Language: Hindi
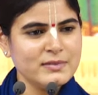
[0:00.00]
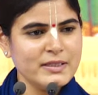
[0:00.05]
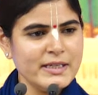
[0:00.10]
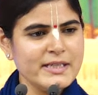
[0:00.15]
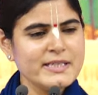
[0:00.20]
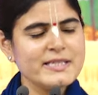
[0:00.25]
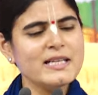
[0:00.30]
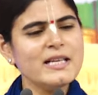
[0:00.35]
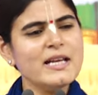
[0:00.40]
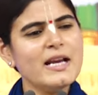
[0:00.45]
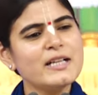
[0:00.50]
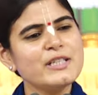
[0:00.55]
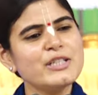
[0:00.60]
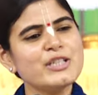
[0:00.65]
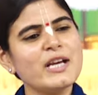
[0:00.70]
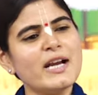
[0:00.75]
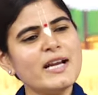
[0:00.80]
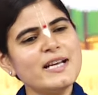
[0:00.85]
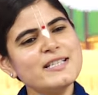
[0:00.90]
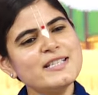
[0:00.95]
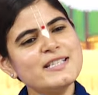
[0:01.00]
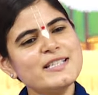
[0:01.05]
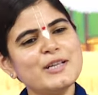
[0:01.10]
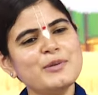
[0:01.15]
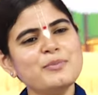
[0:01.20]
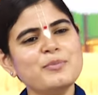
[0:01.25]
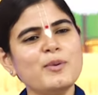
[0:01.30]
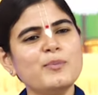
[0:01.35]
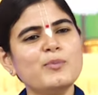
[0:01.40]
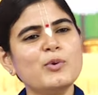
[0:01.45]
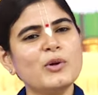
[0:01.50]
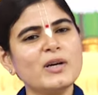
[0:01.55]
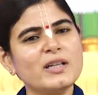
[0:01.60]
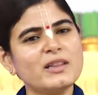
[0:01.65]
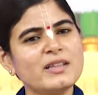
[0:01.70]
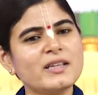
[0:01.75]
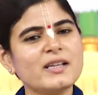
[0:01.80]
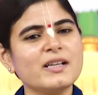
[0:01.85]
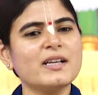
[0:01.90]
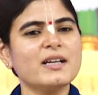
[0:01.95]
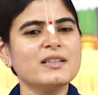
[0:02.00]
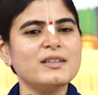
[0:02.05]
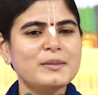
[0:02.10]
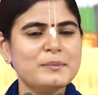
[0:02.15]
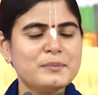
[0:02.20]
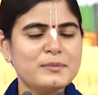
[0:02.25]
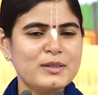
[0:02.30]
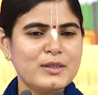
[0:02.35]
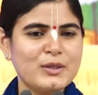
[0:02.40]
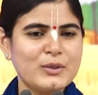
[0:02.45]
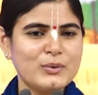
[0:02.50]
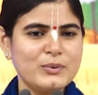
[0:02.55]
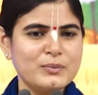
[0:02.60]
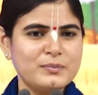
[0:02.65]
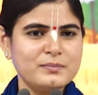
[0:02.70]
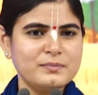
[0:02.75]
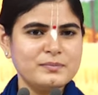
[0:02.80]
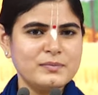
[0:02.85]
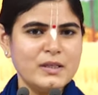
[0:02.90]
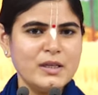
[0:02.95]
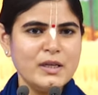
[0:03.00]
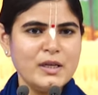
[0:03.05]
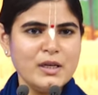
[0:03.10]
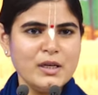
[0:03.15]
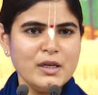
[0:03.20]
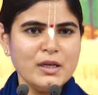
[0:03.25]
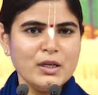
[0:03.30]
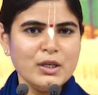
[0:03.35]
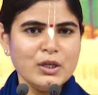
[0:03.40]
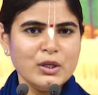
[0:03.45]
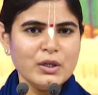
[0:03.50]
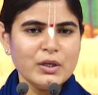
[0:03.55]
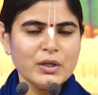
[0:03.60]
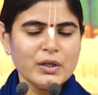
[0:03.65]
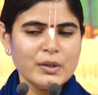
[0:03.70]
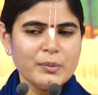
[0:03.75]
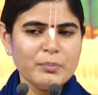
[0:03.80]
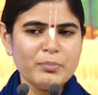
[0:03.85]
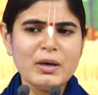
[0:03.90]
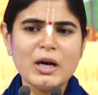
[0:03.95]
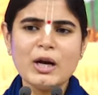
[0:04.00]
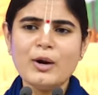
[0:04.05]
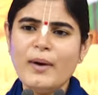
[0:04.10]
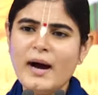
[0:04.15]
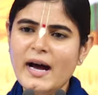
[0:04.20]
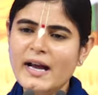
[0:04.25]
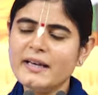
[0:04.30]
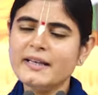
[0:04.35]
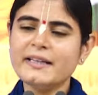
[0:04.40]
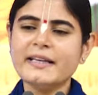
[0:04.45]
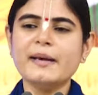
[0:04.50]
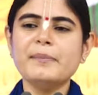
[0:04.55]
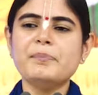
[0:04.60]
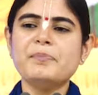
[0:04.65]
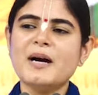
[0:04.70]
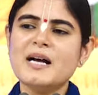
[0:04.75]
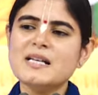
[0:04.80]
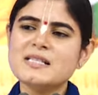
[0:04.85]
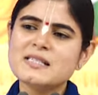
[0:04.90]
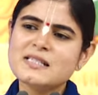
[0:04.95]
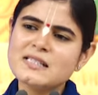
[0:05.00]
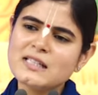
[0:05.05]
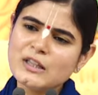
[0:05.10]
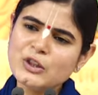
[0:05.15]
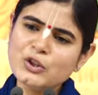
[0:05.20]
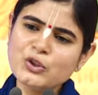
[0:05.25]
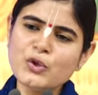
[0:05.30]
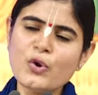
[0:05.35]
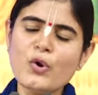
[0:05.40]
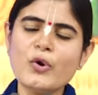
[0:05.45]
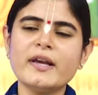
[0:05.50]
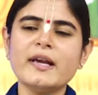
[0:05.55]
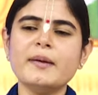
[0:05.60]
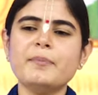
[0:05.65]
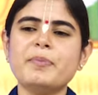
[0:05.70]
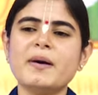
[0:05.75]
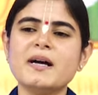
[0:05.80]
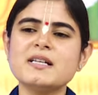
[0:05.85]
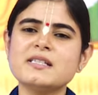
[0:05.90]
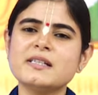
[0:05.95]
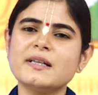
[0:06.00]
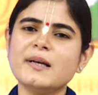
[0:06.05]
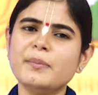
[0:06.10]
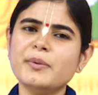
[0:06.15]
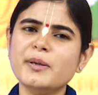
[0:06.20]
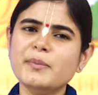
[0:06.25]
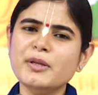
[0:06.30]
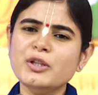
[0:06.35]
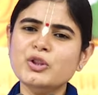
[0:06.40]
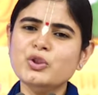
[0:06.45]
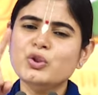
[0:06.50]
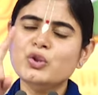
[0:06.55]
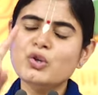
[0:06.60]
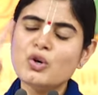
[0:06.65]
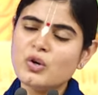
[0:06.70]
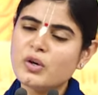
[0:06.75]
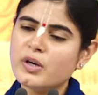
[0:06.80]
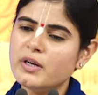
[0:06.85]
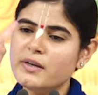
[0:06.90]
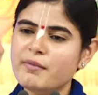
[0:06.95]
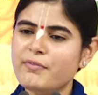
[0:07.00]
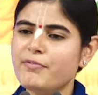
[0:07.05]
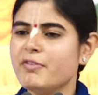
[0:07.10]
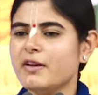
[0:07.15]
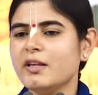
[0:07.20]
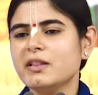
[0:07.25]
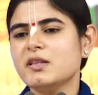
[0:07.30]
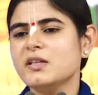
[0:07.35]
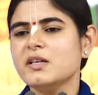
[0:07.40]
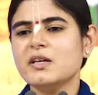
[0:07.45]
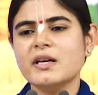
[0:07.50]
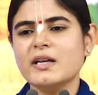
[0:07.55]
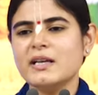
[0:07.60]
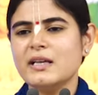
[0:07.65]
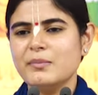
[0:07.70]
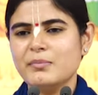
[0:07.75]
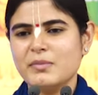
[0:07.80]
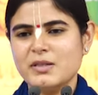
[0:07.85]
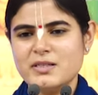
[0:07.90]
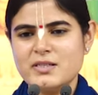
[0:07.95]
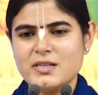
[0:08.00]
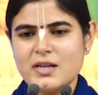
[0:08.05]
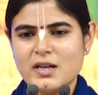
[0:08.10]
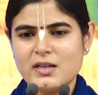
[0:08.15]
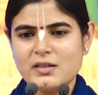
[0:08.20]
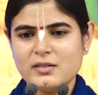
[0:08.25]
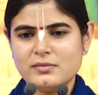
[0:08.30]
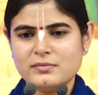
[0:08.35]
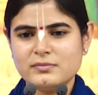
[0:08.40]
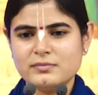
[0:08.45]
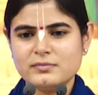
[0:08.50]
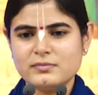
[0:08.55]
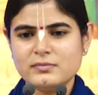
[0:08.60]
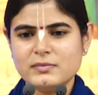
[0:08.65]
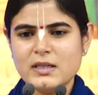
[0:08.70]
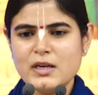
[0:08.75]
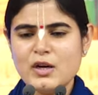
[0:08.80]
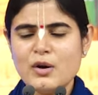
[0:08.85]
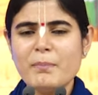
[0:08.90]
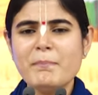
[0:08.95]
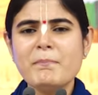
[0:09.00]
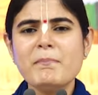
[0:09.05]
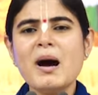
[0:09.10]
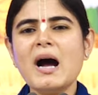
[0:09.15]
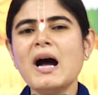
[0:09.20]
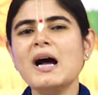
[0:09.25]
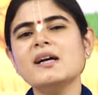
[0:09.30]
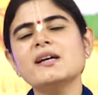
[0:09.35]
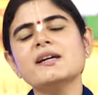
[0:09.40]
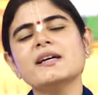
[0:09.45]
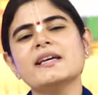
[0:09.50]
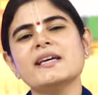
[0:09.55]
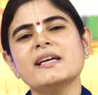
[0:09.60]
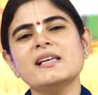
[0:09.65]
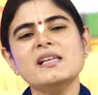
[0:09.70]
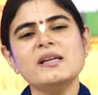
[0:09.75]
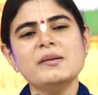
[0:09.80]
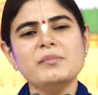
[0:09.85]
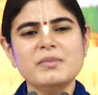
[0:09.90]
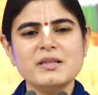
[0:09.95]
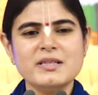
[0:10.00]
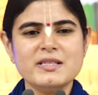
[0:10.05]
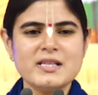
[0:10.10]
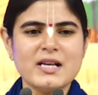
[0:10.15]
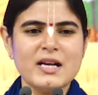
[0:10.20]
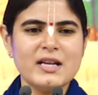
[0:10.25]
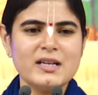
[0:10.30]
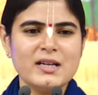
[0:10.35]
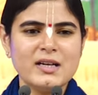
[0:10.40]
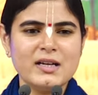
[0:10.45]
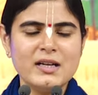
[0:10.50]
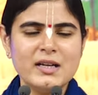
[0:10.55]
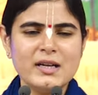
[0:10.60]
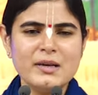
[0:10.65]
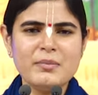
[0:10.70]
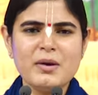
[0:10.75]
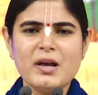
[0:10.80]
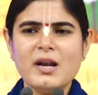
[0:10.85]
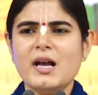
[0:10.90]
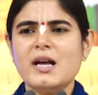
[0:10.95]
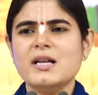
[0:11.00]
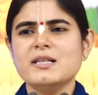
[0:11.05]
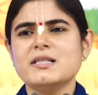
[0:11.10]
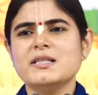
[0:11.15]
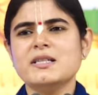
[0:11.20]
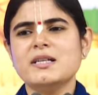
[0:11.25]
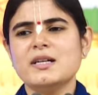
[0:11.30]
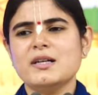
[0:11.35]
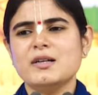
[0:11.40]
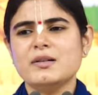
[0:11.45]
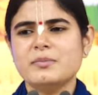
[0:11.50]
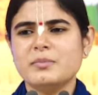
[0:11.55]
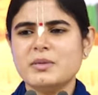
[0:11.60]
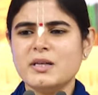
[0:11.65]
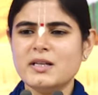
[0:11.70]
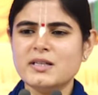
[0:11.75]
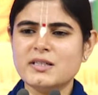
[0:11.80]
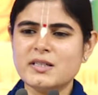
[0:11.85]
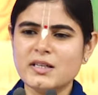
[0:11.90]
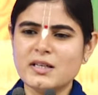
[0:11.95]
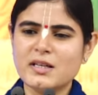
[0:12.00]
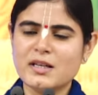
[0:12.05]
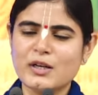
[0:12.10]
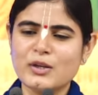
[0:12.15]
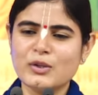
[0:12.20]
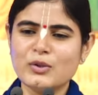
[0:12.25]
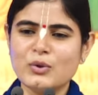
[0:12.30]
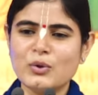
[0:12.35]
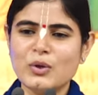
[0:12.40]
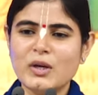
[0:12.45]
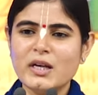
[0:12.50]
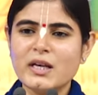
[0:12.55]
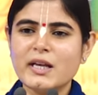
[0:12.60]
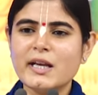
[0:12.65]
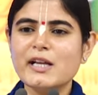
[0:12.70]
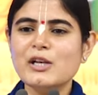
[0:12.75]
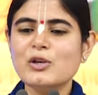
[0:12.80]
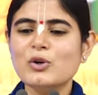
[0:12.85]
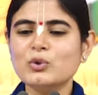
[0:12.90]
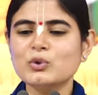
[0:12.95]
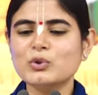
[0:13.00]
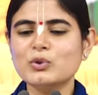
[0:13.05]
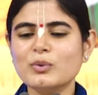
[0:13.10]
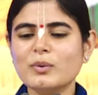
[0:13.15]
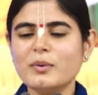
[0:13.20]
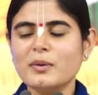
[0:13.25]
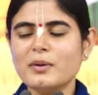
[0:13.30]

इसलिए अच्छा इस जन्म में भुगत के खत्म करो भगवान के पास संतों के पास कभी भी दुख निवृत्ति के लिए मत जाना मांग के लिए मत जाना महाराज ये ये ठीक कर दो कई लोग तो